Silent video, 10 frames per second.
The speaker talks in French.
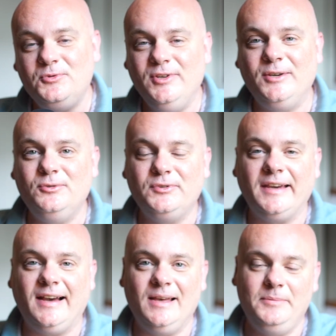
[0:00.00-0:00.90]
Tu
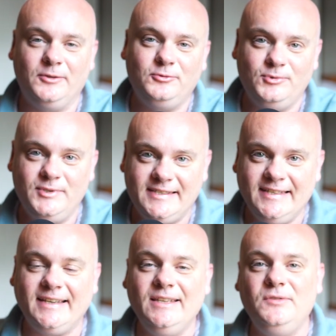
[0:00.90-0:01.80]
découvriras eh bien toute une
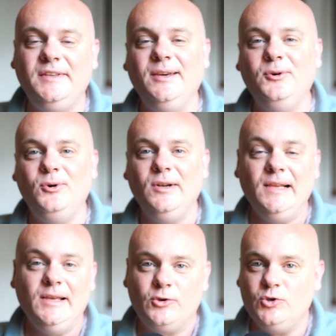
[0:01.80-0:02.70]
série de vidéos
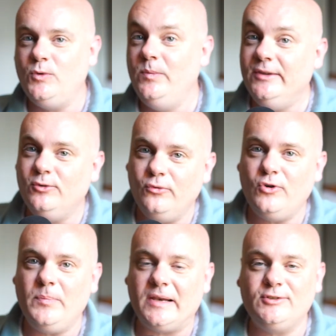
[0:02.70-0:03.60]
que je publie deux
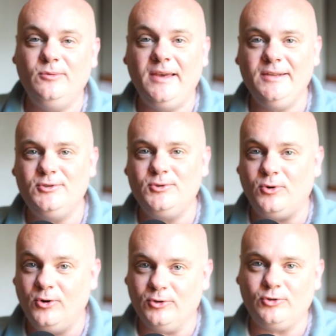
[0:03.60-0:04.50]
fois par semaine
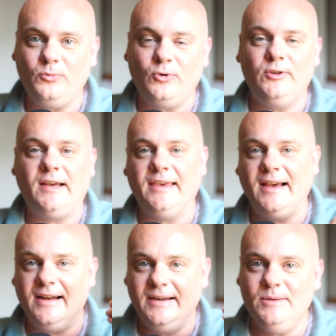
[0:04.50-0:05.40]
sur
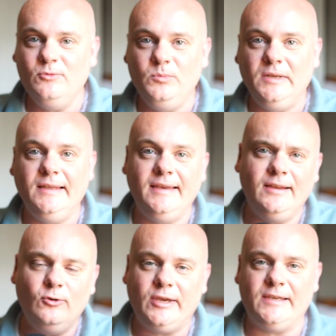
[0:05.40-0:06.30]
l'entrepreneuriat,
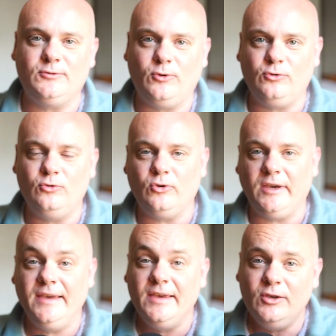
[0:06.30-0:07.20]
l'immobilier, location courte
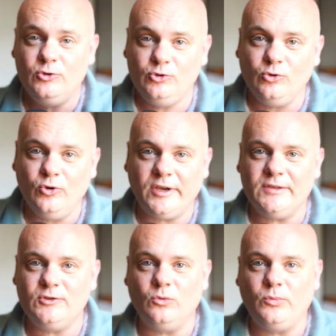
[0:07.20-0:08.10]
durée,
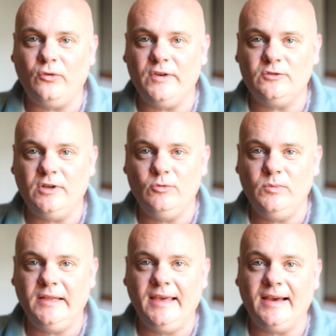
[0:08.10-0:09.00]
sous-location professionnelle
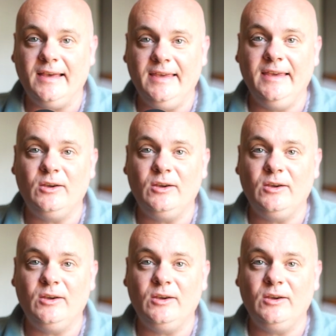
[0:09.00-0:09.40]
immobilière et